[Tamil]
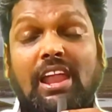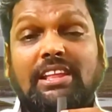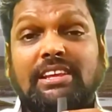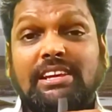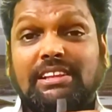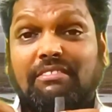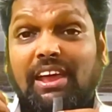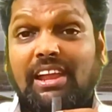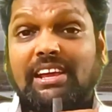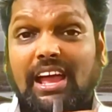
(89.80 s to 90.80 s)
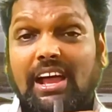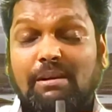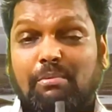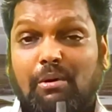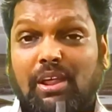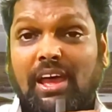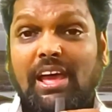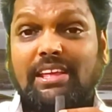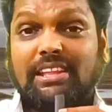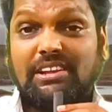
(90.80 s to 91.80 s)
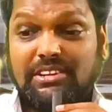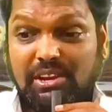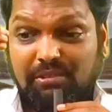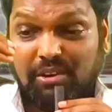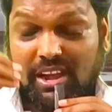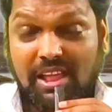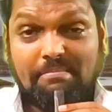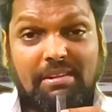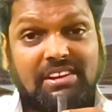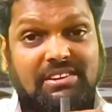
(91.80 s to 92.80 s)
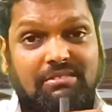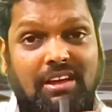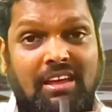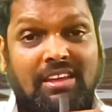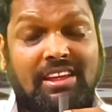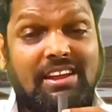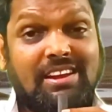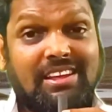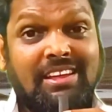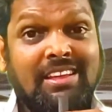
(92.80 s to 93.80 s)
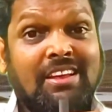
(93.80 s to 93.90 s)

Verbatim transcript: அல்லது இந்த வேலைக்காக போற இந்த இன்டர்வியூ நல்லா பண்ணிட்டு வா என்று